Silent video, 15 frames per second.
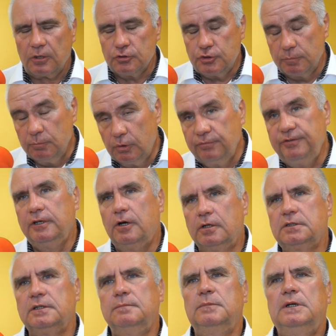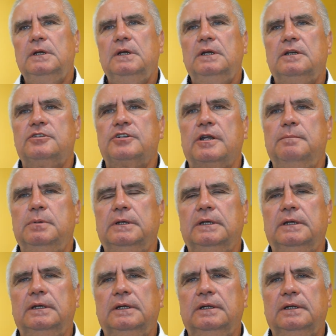czy mówi o tym, żeby,
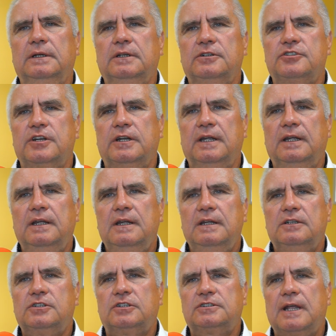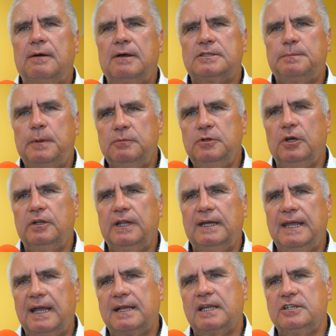y, że została spełniona
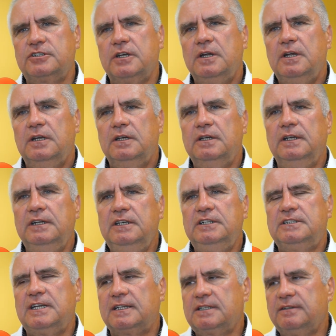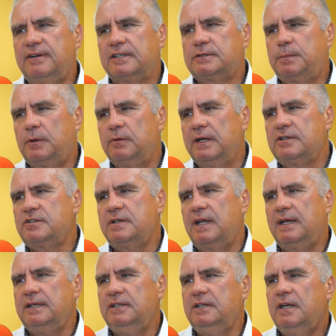jakaś y, inicjatywa
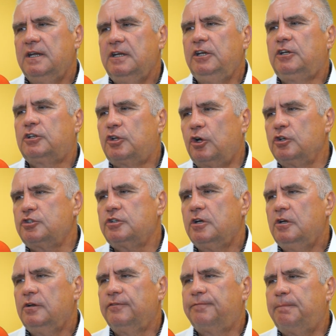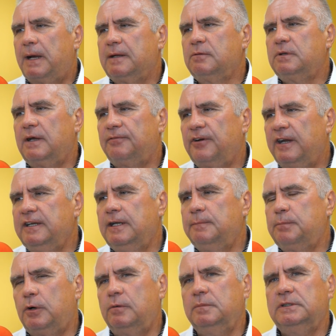społeczna i, i ktoś wpadł na fajny
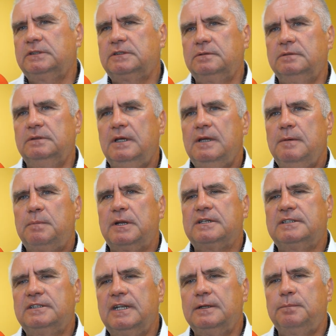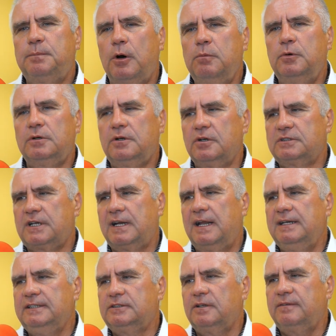pomysł, y, prezydent pomógł go
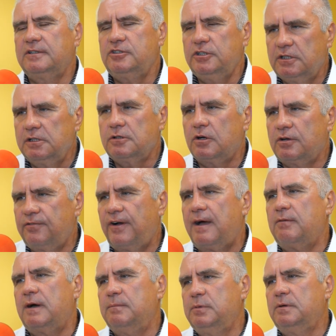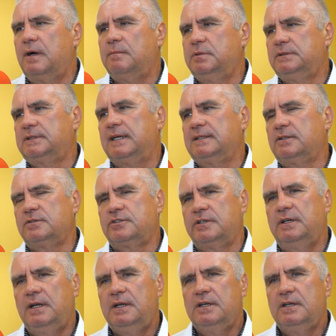zrealizować i tylko chwała byłaby za to, że,